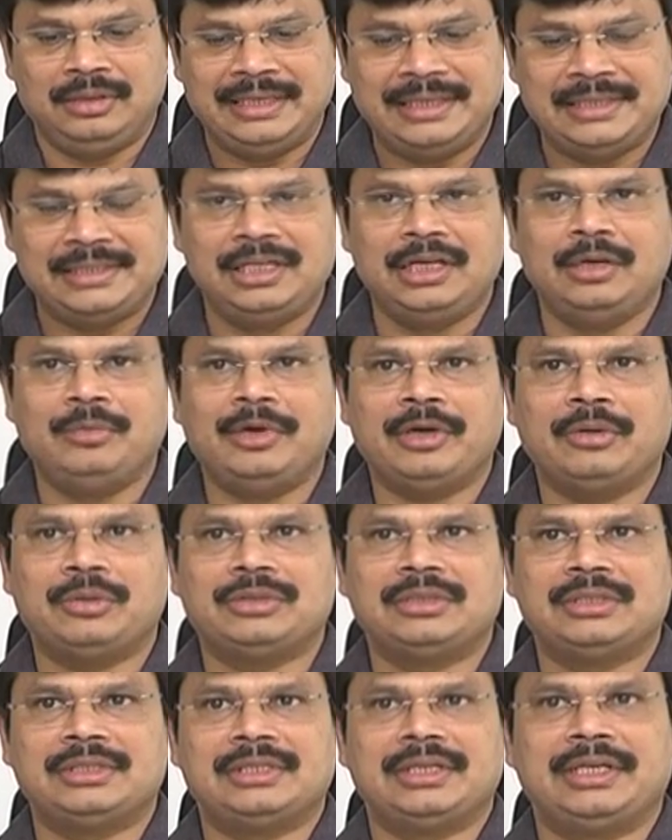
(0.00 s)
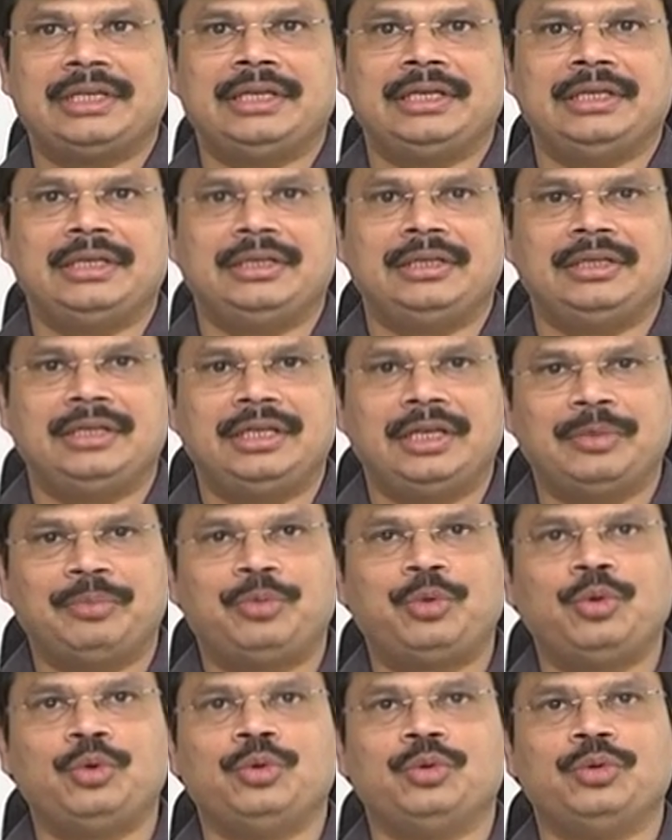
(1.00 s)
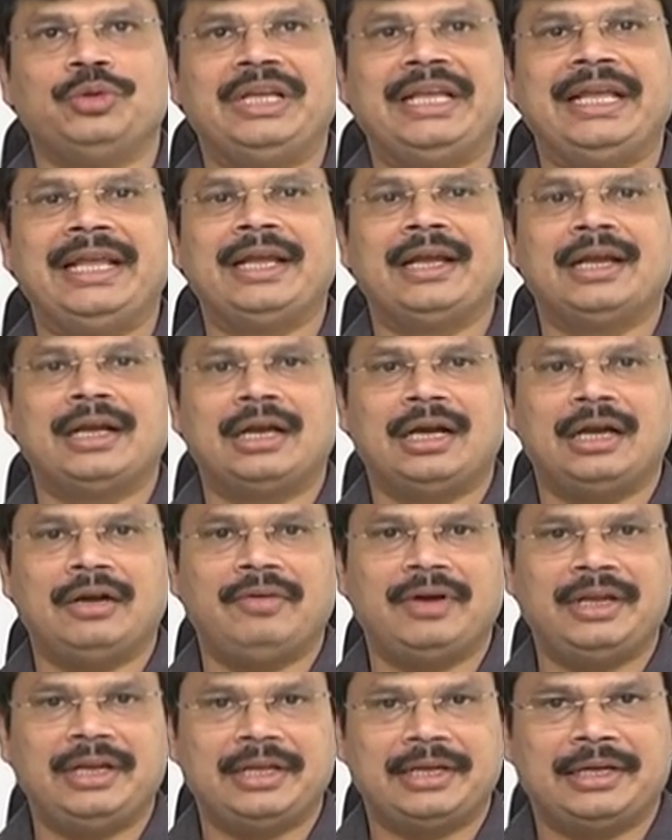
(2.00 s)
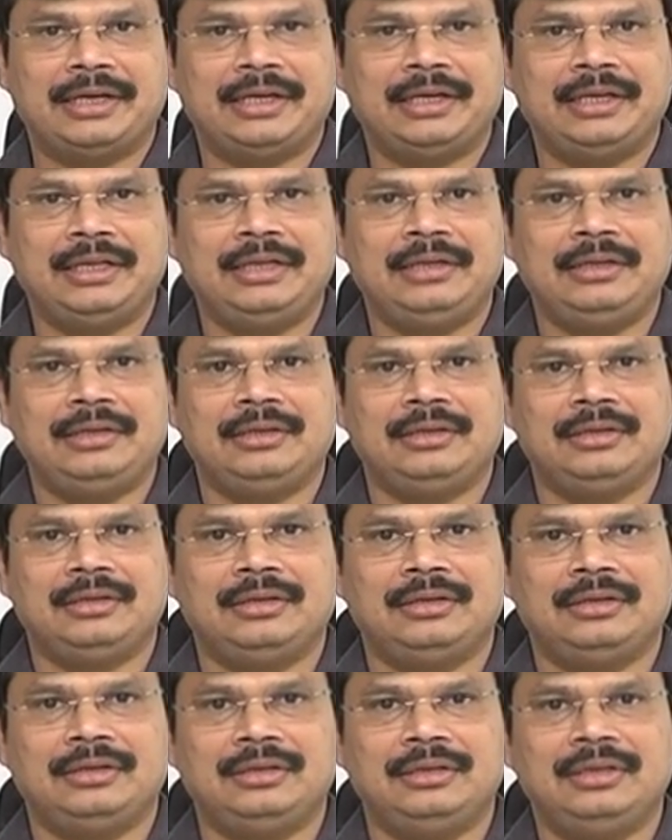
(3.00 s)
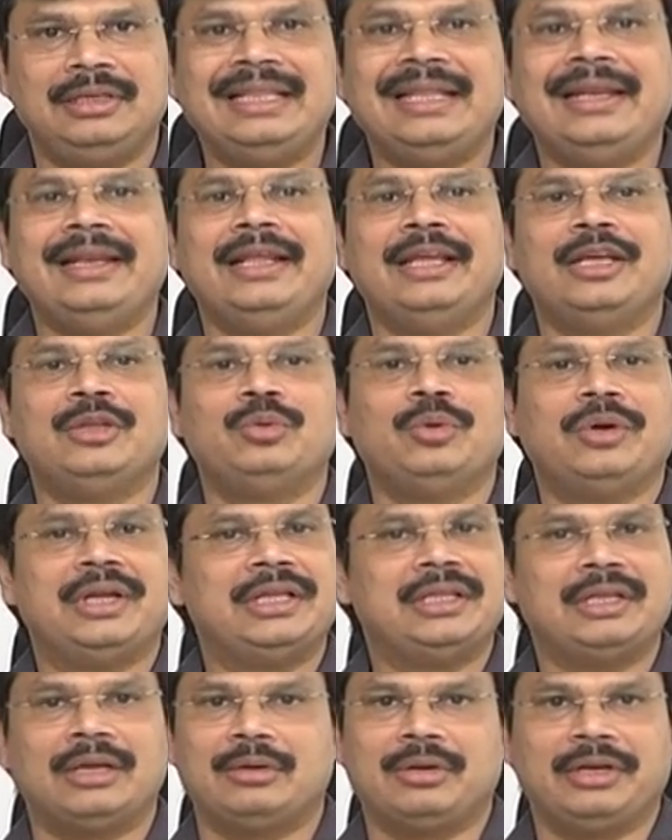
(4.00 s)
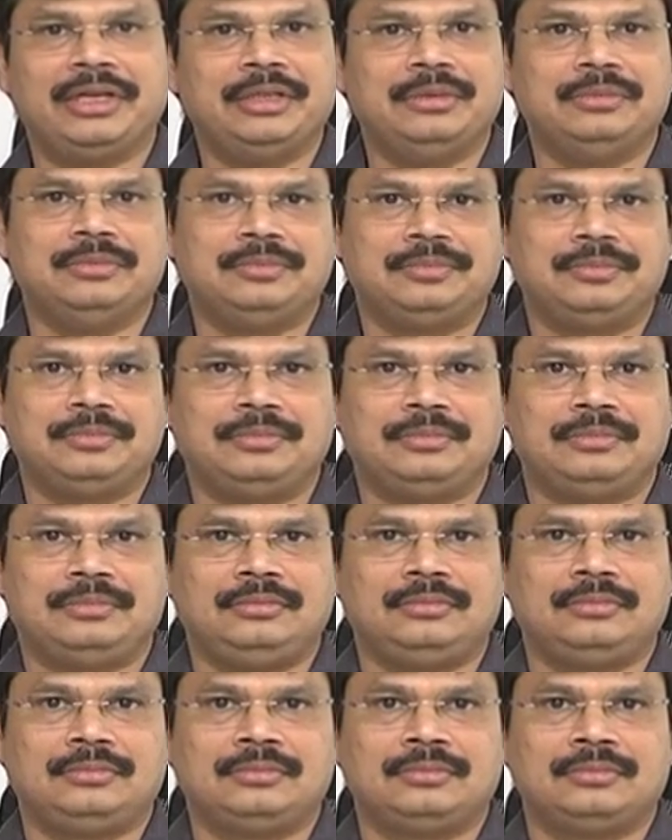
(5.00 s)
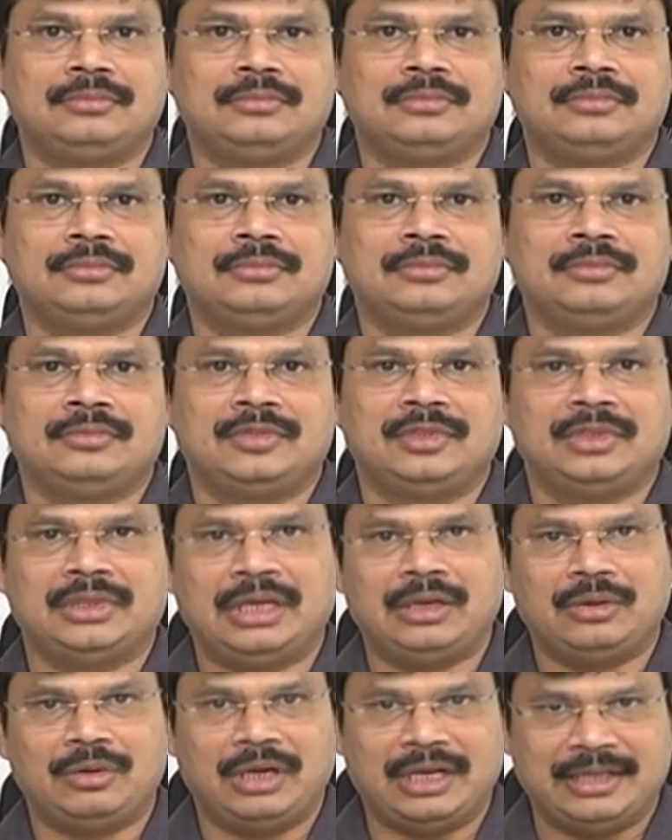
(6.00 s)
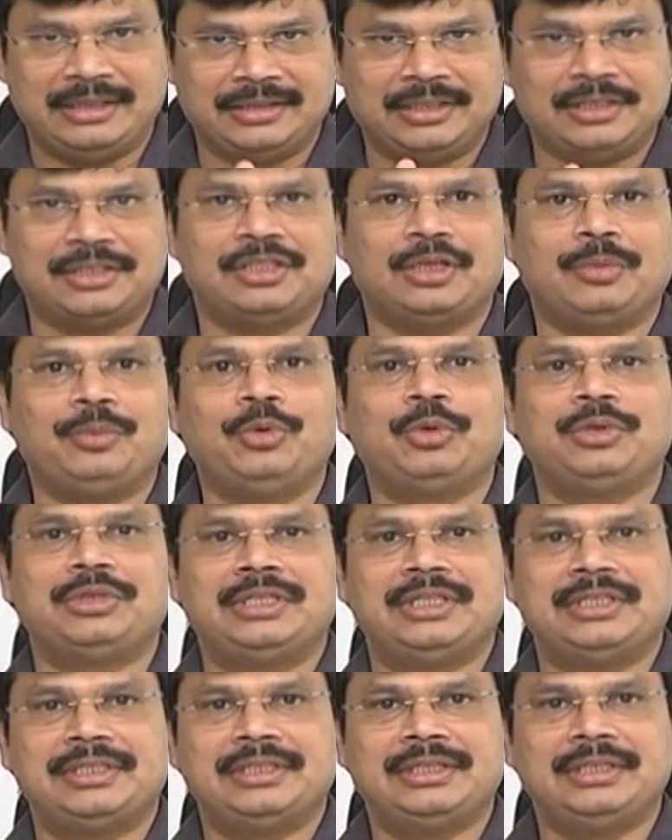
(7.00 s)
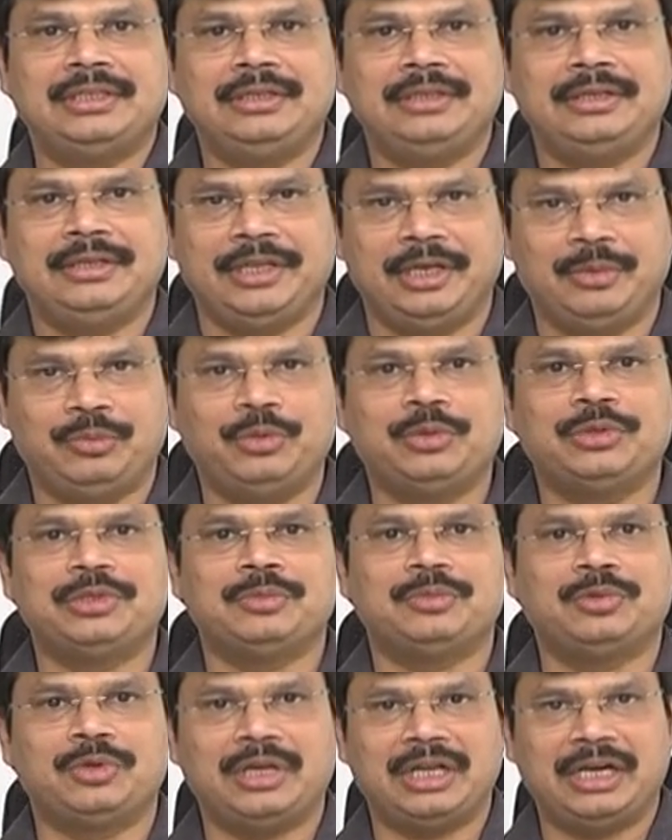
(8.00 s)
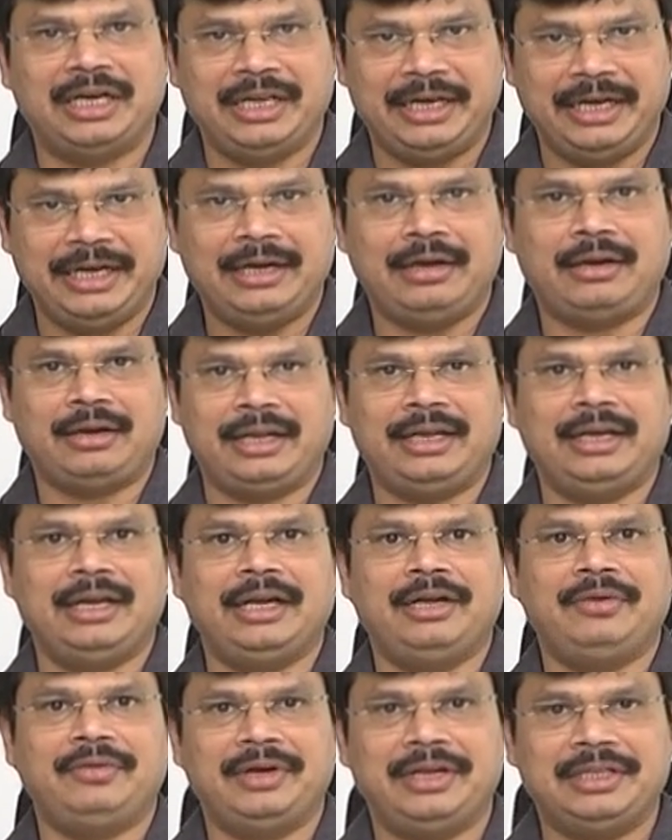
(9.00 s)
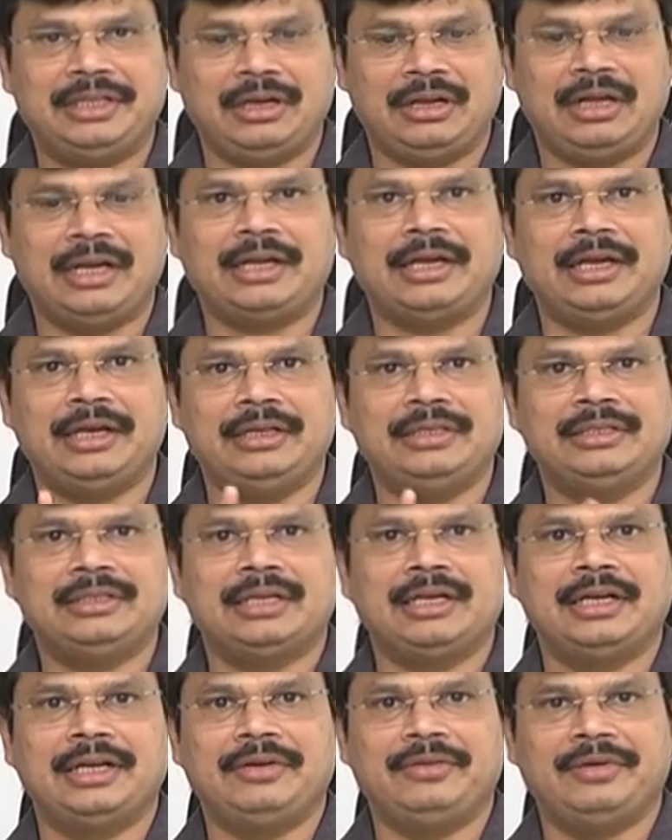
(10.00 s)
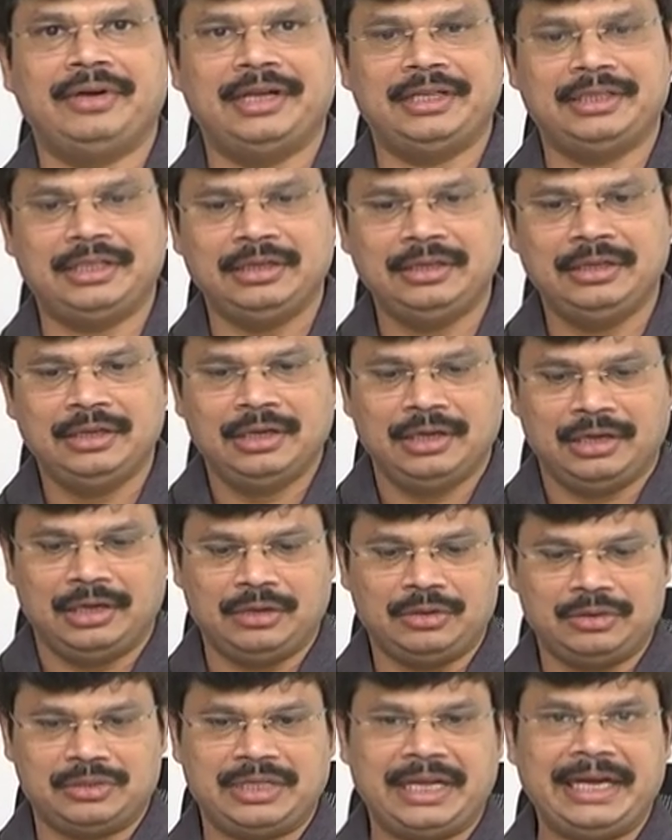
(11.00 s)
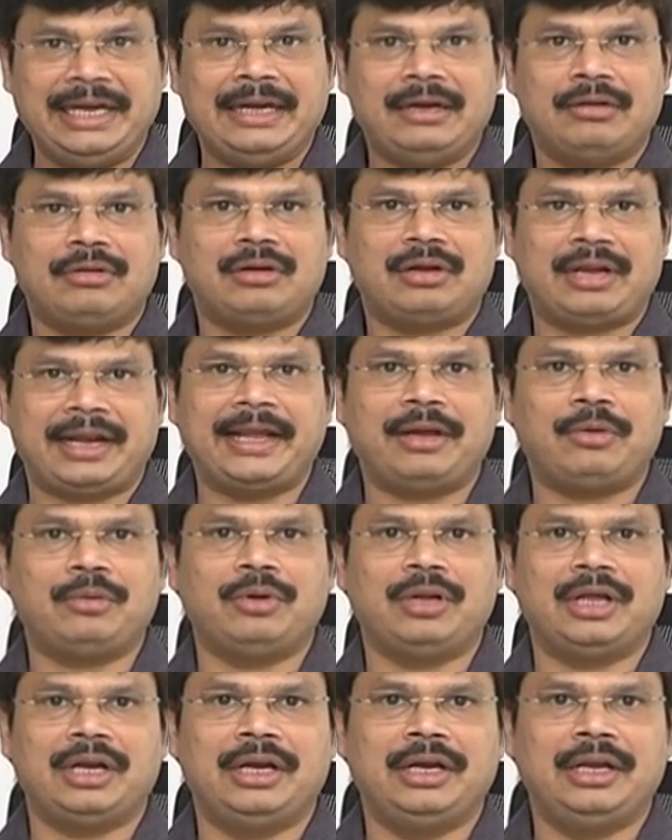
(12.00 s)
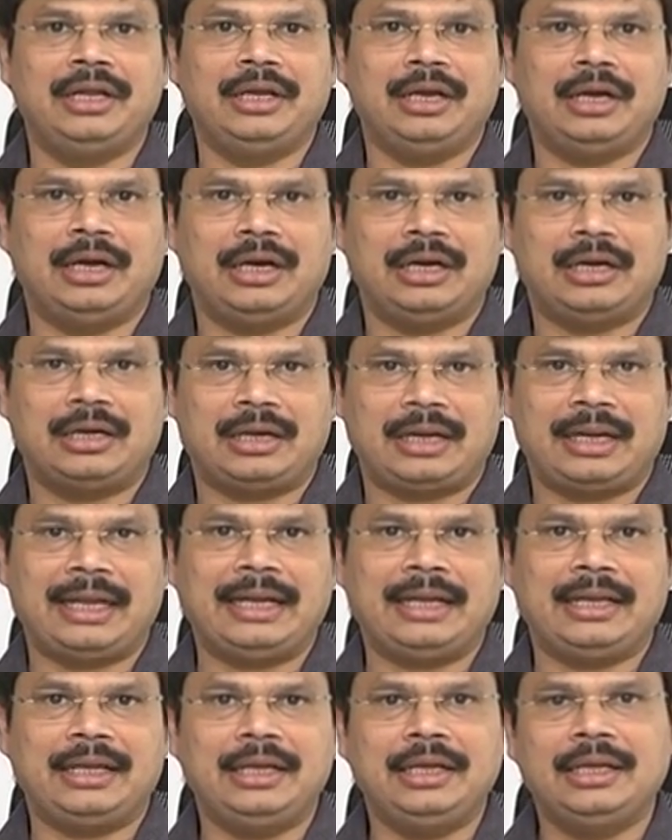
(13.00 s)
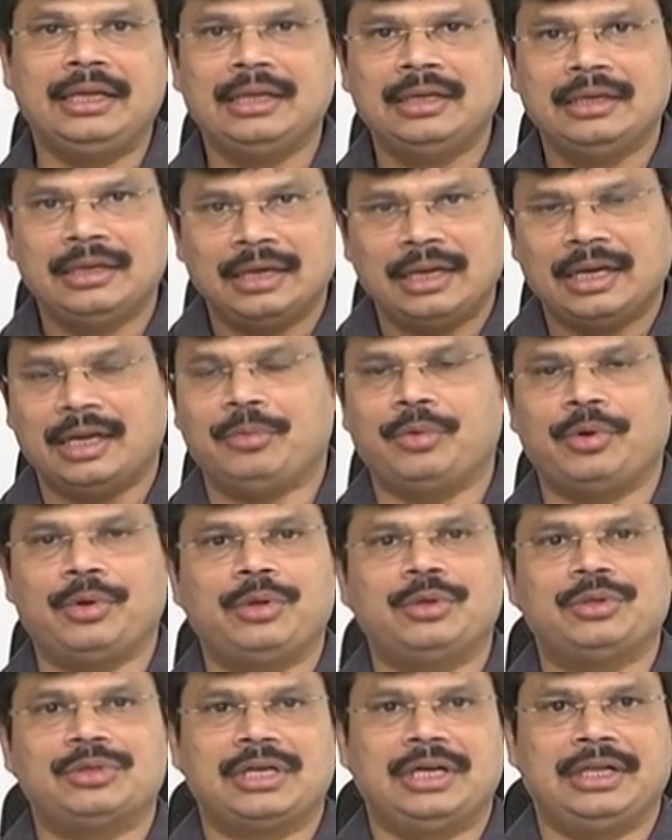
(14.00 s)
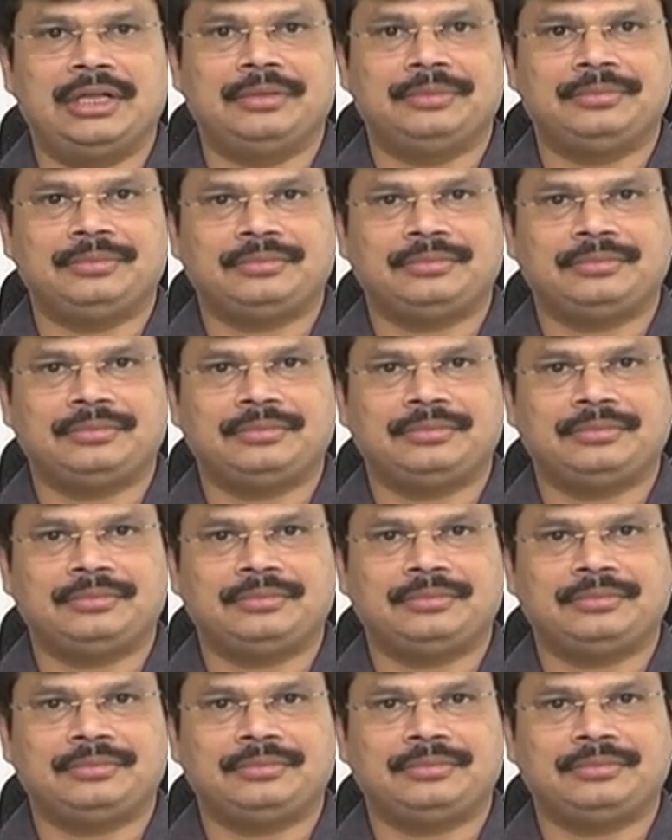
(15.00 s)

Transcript: ఈ సినిమాకు వచ్చేసరికి ఎప్పుడు ఏం కావాలి కానీ ఇది లేదు అనేది నాకు లేదు నాకు అంత సపోర్ట్ చేసి నేను ఎప్పుడూ చెప్తుంటానండి నేను ట్రైన్ లాంటి వాడిని అయితే లాక్కెళ్ళి ఇంజన్ లాంటి వాడిని అయితే నాకు సరైన ట్రాక్ ఉండాలండి ఆ ట్రాకే నా ప్రొడ్యూసర్ అని